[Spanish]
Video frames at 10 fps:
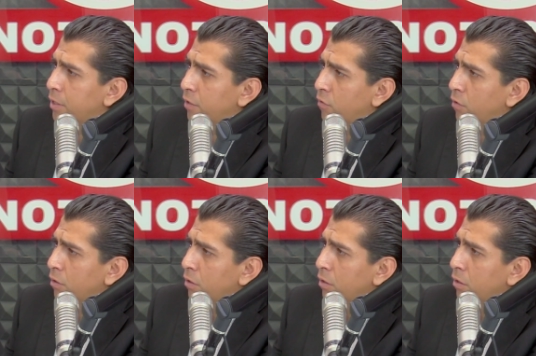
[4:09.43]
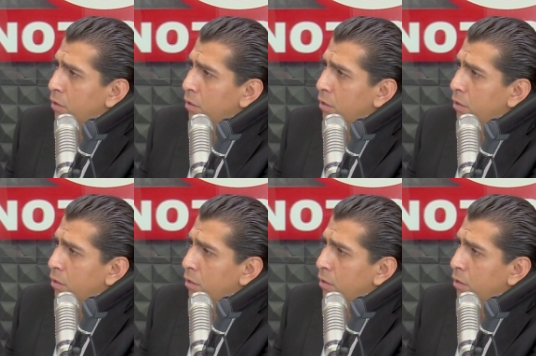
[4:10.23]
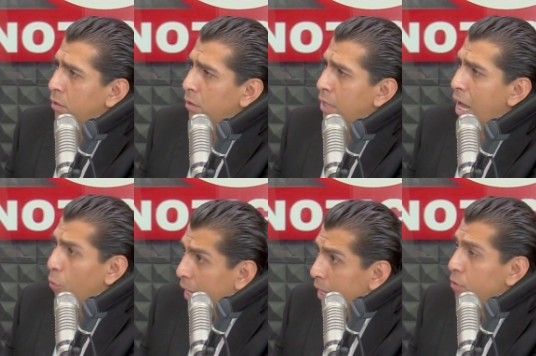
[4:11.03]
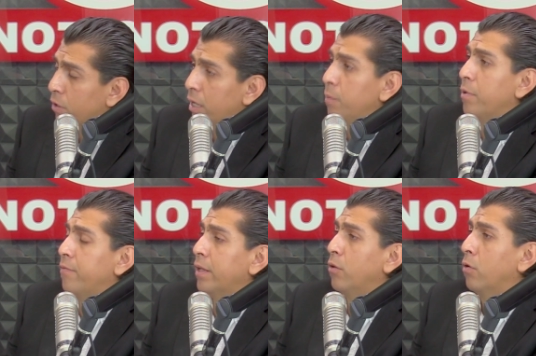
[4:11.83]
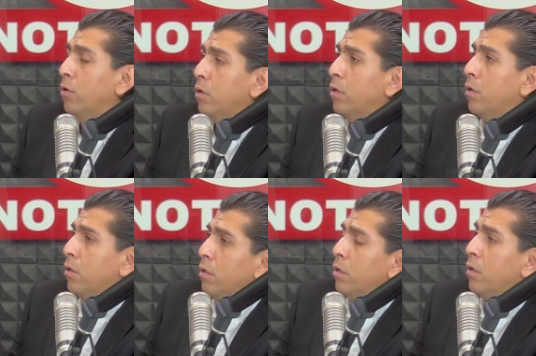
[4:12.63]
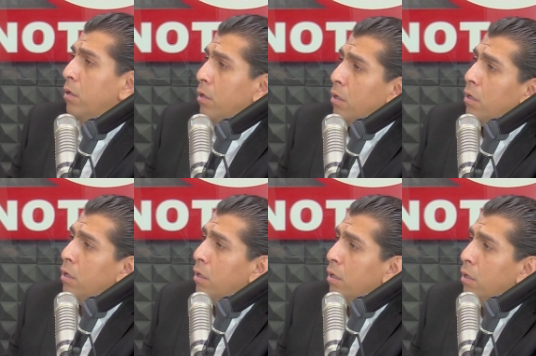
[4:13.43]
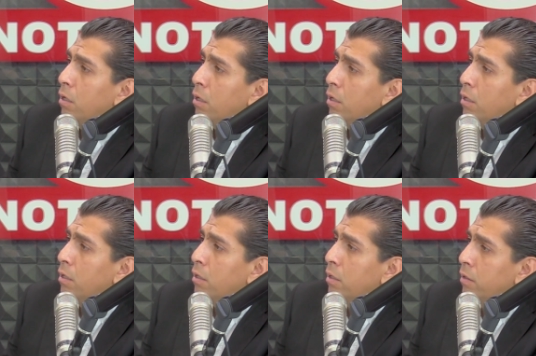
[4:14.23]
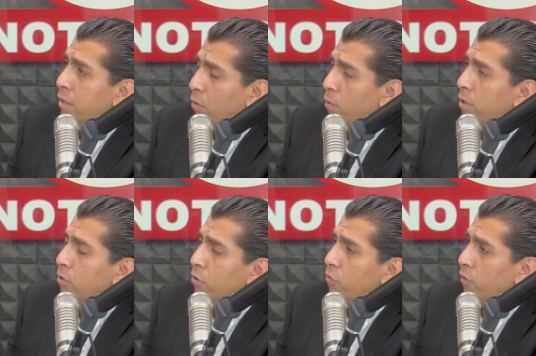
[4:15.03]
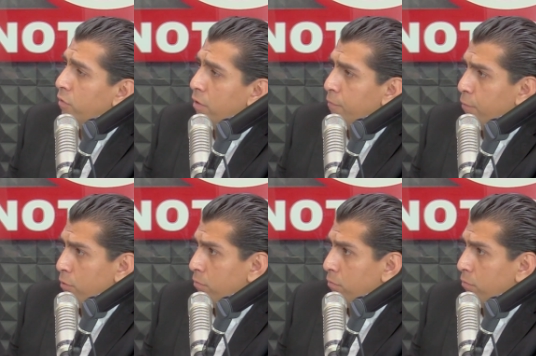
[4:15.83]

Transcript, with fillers: No, 13 millones únicamente en la segunda etapa. ah, ok, ok, perfecto. Todo 2022 se ejercieron 24 millones. De acuerdo, entonces eh, fueron